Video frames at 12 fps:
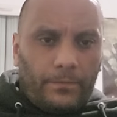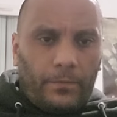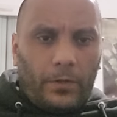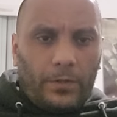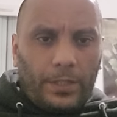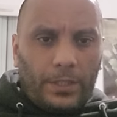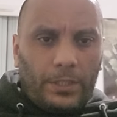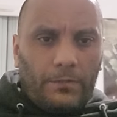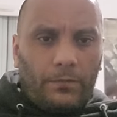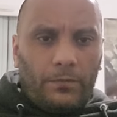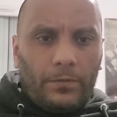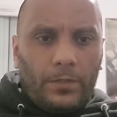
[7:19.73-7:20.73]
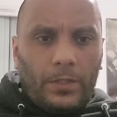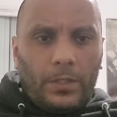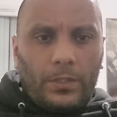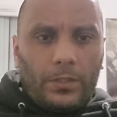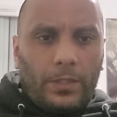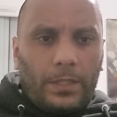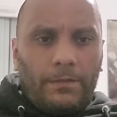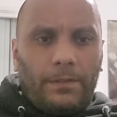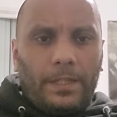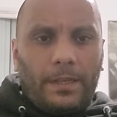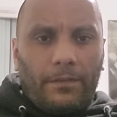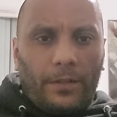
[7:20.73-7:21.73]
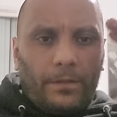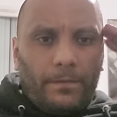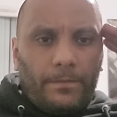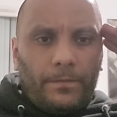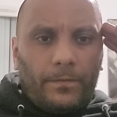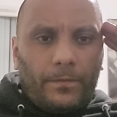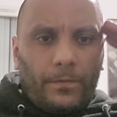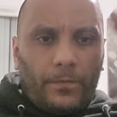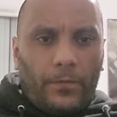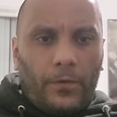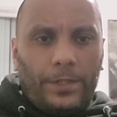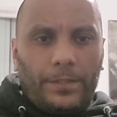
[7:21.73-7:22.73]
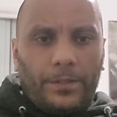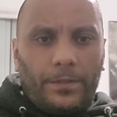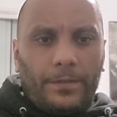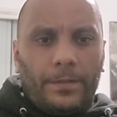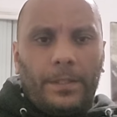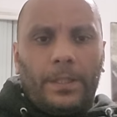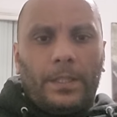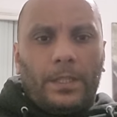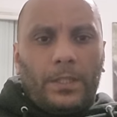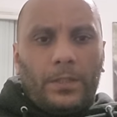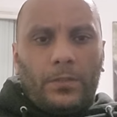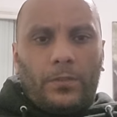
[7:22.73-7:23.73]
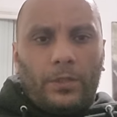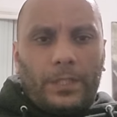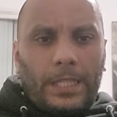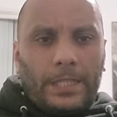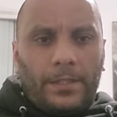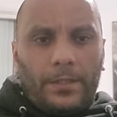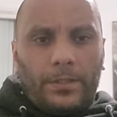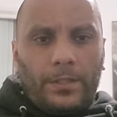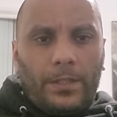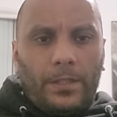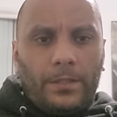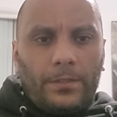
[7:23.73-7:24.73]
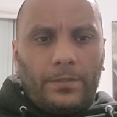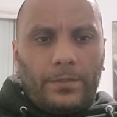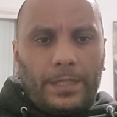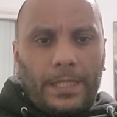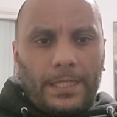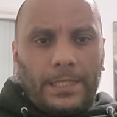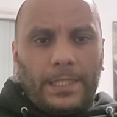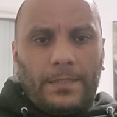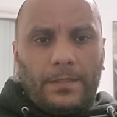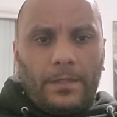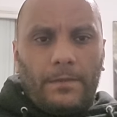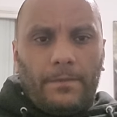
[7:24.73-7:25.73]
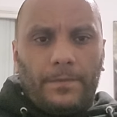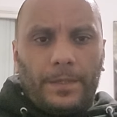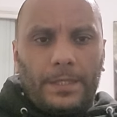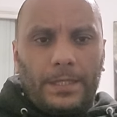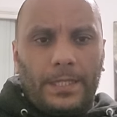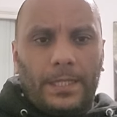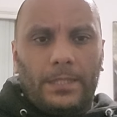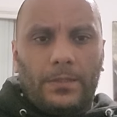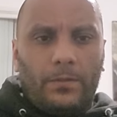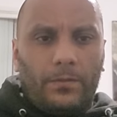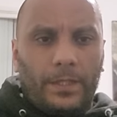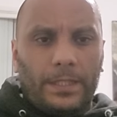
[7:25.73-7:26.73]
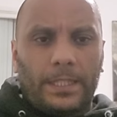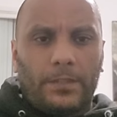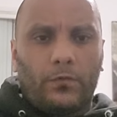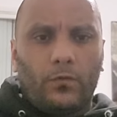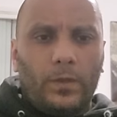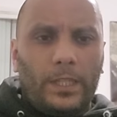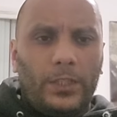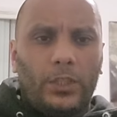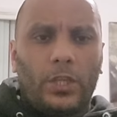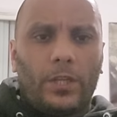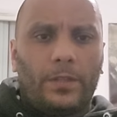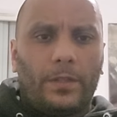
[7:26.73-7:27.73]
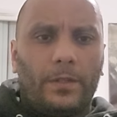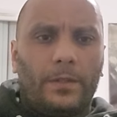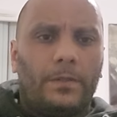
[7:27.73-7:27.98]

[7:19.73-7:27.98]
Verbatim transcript: pour rentrer chez vous. Ceux qui viennent avant, faut attendre. De 14h jusqu'à 16h, section freestyle. Tous les jeunes,